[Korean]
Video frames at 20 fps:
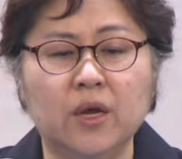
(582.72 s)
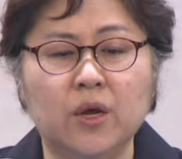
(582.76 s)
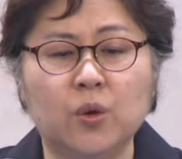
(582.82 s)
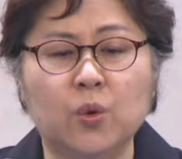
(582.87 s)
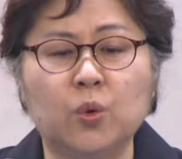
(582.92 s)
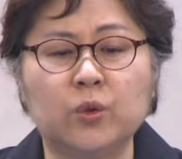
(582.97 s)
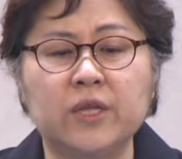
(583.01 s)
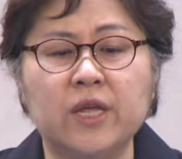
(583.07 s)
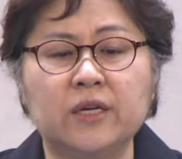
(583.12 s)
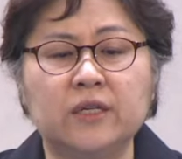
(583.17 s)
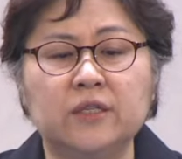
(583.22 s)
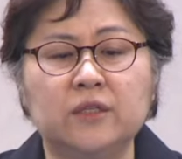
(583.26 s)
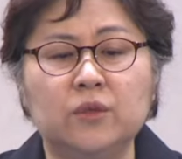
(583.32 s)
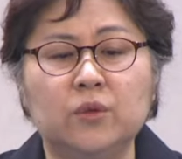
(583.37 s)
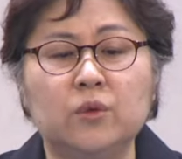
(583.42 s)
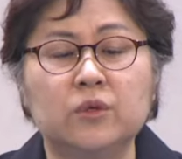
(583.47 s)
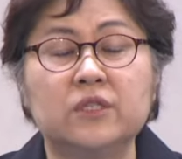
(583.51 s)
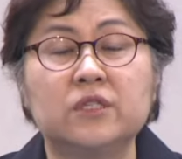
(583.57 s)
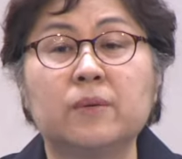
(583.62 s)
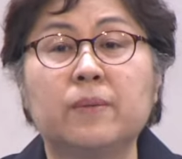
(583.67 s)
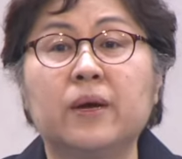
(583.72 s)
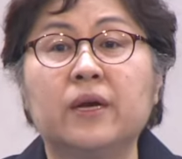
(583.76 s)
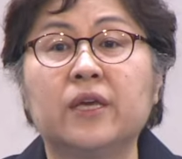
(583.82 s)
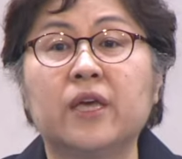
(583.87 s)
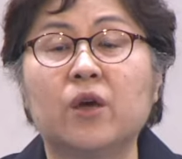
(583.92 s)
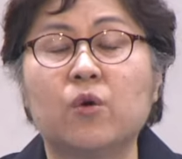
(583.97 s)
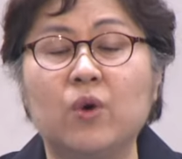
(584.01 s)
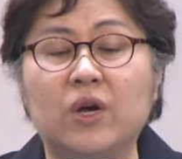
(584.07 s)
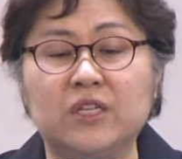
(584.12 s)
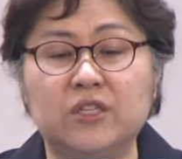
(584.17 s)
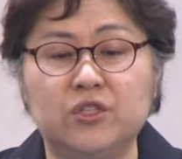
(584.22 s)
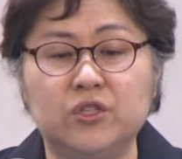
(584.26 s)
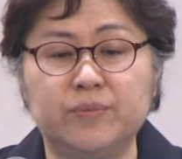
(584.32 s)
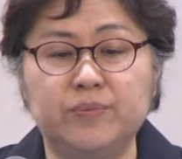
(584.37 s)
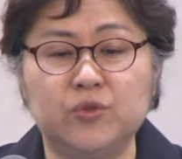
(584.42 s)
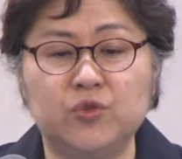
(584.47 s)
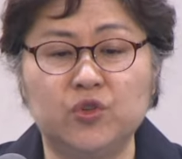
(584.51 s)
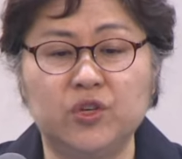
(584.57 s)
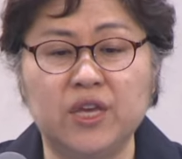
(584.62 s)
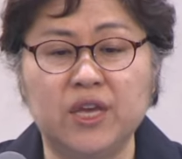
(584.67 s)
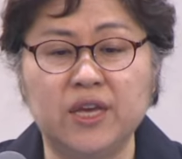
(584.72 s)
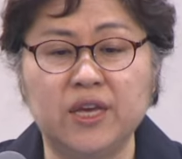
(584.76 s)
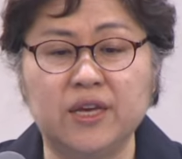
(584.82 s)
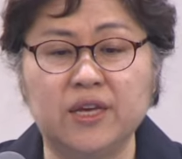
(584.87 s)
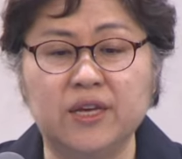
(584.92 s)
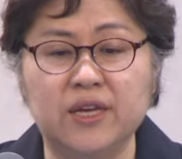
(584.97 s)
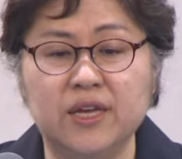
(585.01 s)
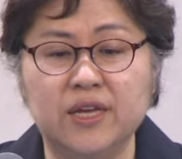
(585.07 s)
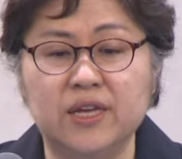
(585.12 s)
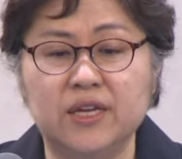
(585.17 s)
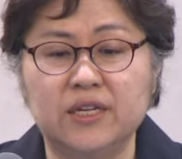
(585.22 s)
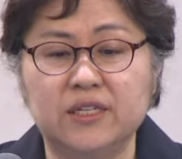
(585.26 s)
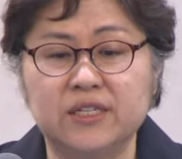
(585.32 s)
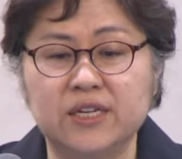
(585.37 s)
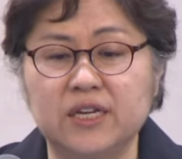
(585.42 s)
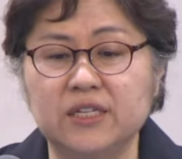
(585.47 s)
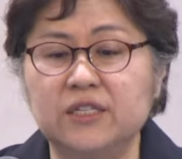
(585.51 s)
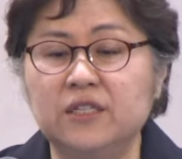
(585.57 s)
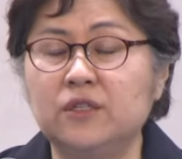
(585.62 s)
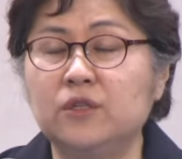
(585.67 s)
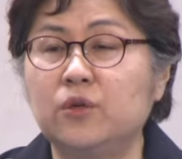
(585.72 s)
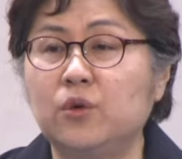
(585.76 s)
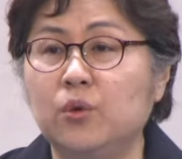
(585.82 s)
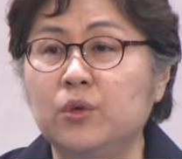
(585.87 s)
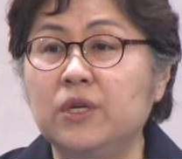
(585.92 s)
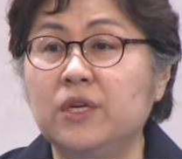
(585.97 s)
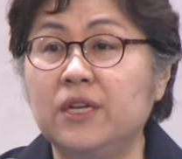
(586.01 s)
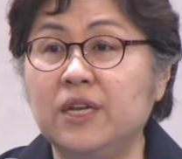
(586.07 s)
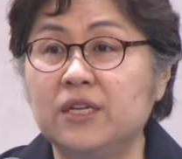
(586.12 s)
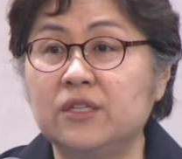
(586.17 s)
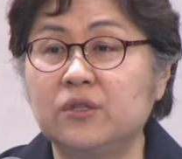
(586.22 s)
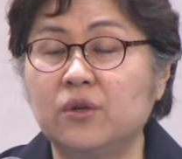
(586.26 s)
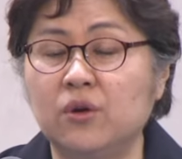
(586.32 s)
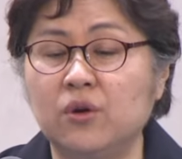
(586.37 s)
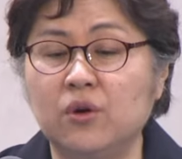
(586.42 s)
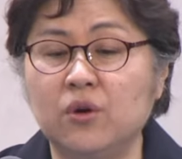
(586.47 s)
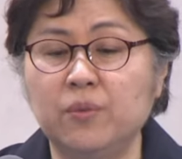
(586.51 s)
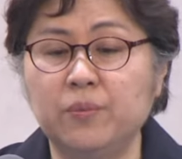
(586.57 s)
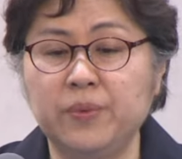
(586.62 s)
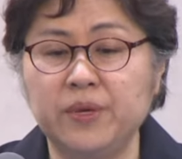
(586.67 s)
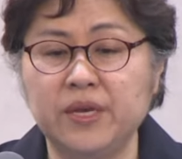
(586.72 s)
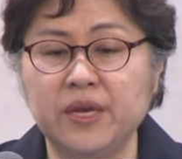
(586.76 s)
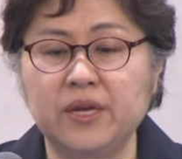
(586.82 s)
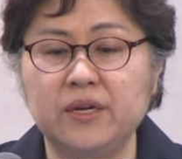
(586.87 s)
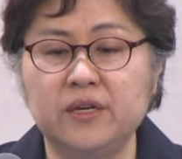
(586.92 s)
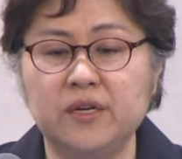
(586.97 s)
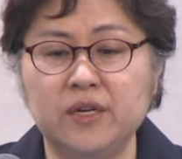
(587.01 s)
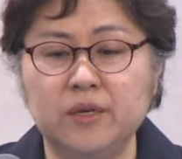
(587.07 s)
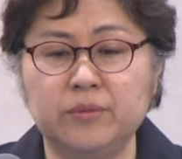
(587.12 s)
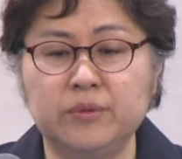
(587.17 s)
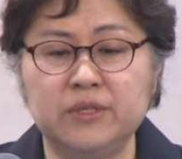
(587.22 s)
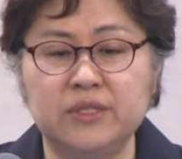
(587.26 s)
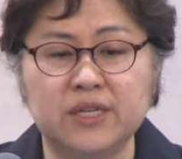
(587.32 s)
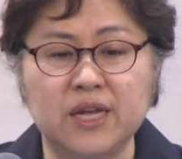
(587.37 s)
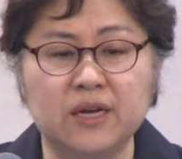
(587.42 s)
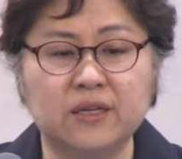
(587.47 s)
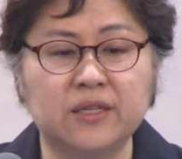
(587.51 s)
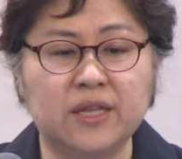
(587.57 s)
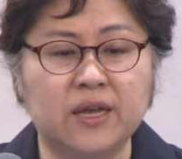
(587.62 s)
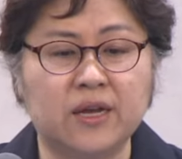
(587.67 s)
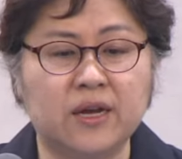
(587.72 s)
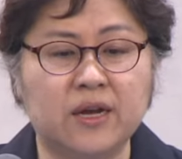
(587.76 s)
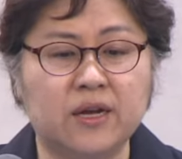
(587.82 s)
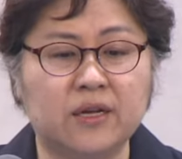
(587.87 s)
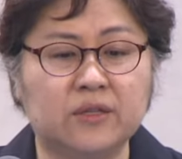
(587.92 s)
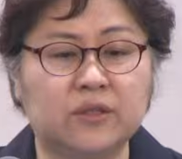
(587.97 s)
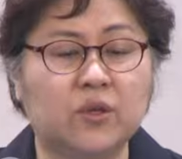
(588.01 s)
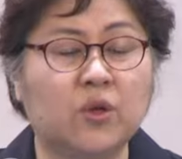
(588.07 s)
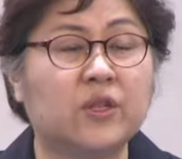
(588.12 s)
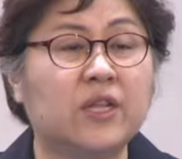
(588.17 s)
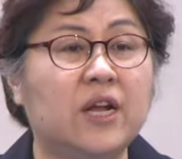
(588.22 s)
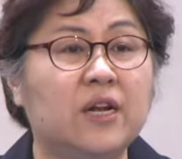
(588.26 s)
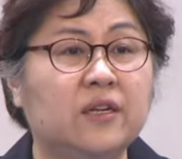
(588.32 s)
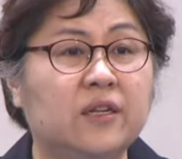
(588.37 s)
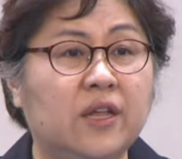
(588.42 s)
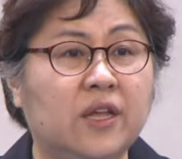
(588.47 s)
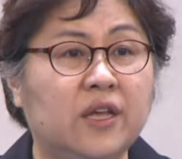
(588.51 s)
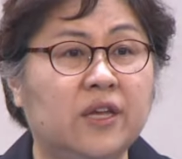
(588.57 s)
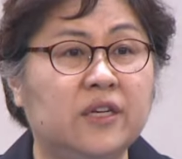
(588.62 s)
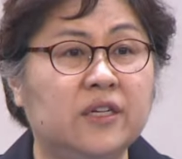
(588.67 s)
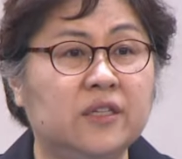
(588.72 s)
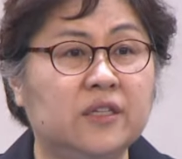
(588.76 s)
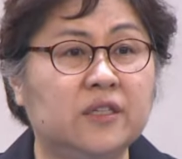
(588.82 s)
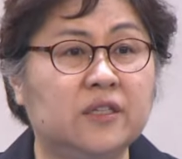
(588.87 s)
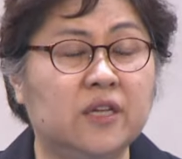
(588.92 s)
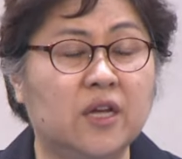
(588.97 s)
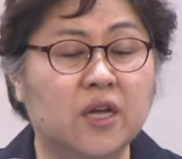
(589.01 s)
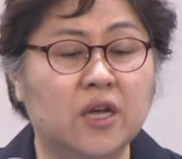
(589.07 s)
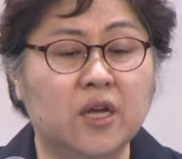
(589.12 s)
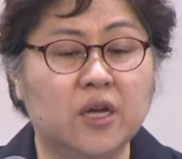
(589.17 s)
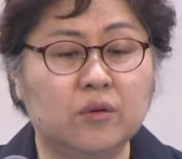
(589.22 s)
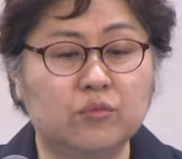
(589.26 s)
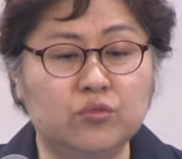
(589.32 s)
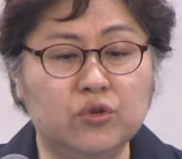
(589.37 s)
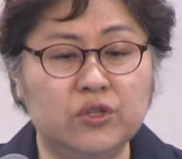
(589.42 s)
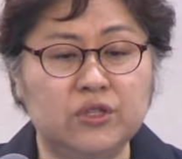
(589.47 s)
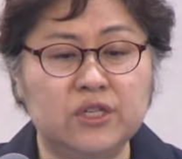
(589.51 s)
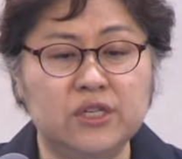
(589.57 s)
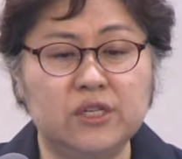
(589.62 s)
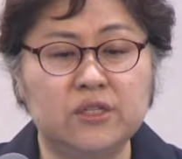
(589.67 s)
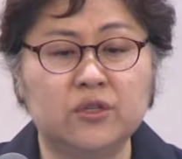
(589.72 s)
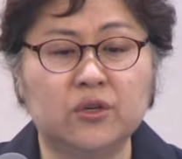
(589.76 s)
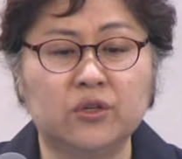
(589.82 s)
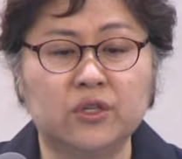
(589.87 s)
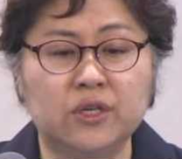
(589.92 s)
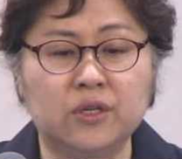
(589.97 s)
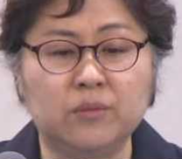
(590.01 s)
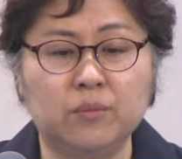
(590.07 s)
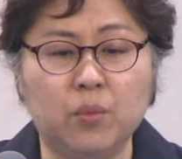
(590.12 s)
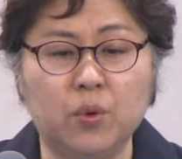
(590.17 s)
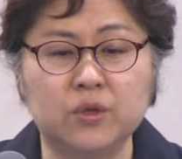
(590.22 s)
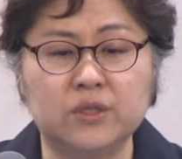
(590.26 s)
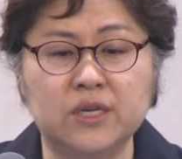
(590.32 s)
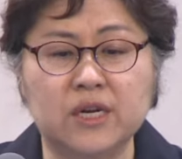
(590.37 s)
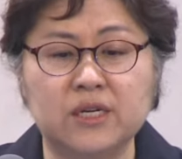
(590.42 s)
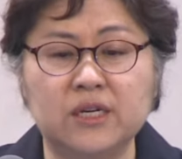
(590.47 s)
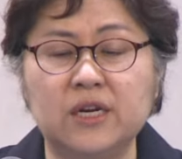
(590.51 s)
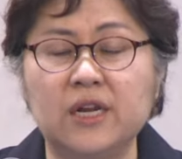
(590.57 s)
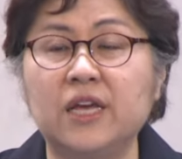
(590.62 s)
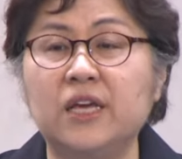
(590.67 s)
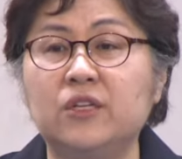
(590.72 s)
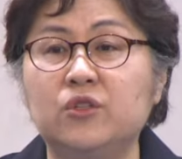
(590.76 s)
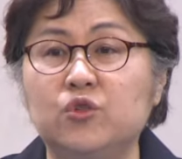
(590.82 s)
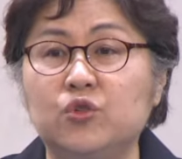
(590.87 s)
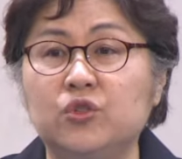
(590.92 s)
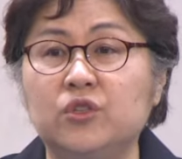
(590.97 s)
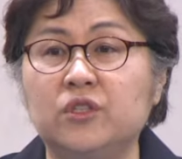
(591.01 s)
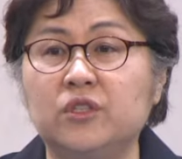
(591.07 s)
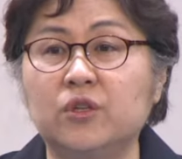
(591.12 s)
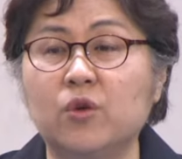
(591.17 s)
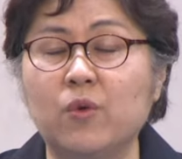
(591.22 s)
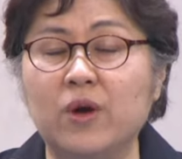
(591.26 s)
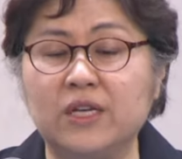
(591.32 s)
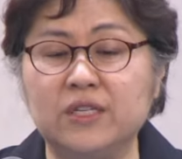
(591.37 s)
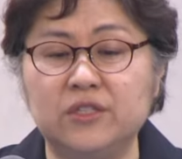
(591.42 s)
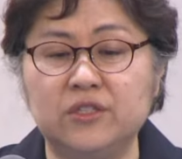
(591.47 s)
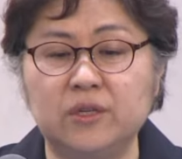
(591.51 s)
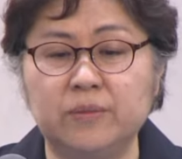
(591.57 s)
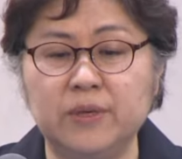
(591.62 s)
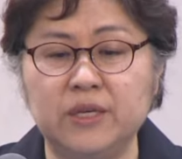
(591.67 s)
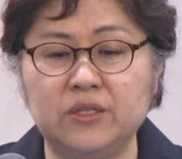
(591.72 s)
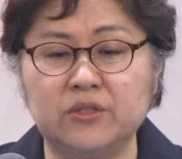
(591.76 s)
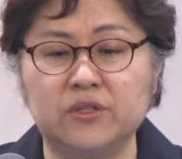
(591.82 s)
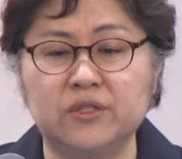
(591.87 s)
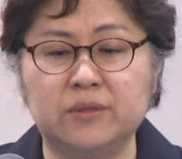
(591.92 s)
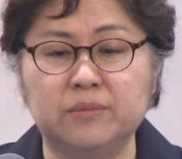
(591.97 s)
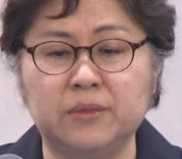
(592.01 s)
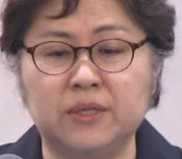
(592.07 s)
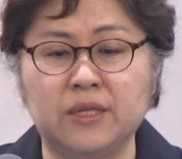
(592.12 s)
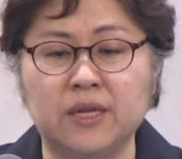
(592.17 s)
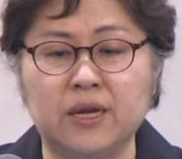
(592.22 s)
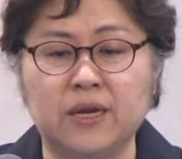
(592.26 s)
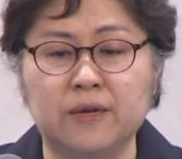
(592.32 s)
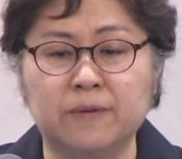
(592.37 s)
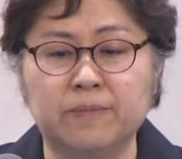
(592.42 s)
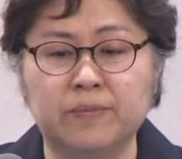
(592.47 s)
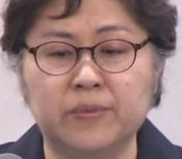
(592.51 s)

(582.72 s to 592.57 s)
고대 근동 지방의 관습 중에 자신으로 인해서 피해를 입은 상대가 떠날 때에는 물질적인 보상을 해주는 관습이 있었습니다.